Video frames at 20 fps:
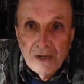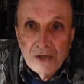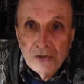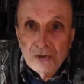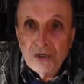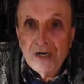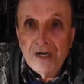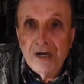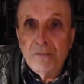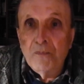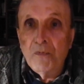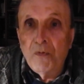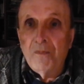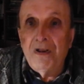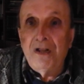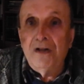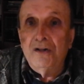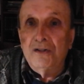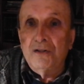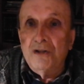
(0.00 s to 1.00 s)
Cioè nel
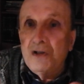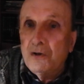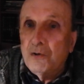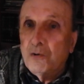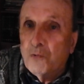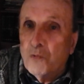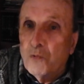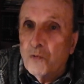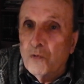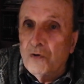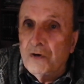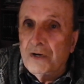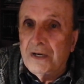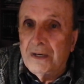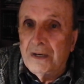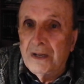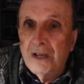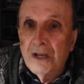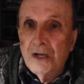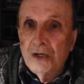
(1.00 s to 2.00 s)
momento in
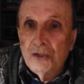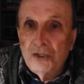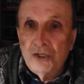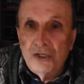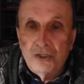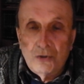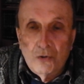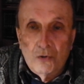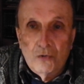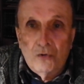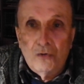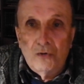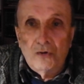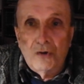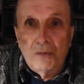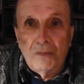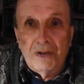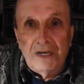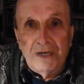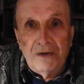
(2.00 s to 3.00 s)
cui ci
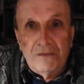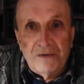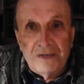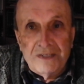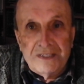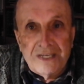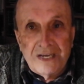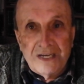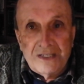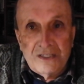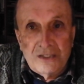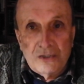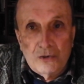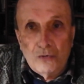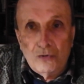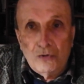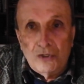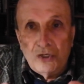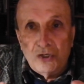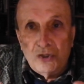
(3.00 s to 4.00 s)
sono
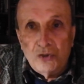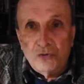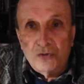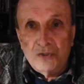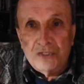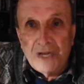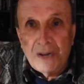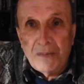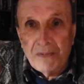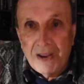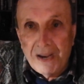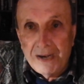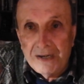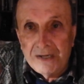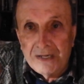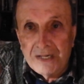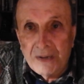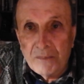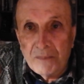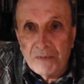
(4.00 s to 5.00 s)
manifestazioni
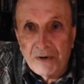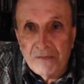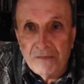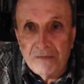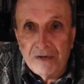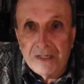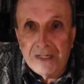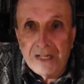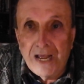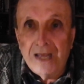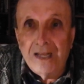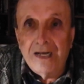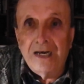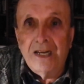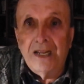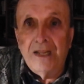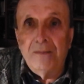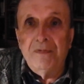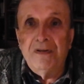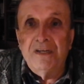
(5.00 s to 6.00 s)
giustamente per
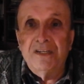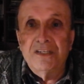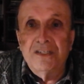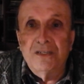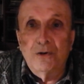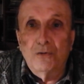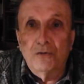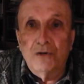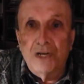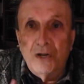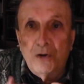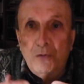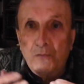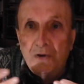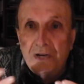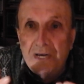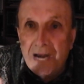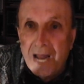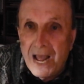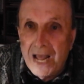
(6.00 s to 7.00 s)
evitare emissioni
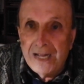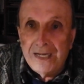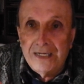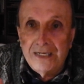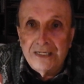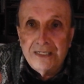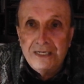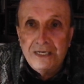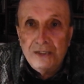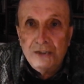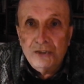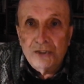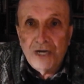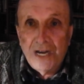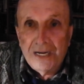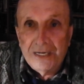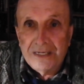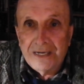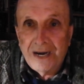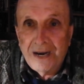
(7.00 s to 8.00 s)
inquinanti,
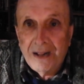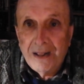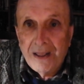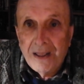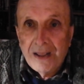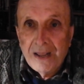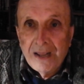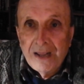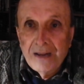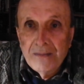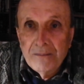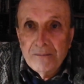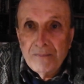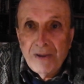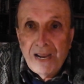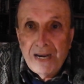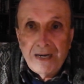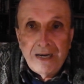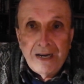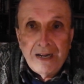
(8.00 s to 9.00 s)
eccetera,
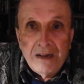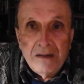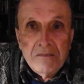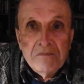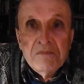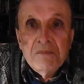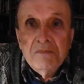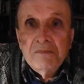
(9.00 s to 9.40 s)
bene,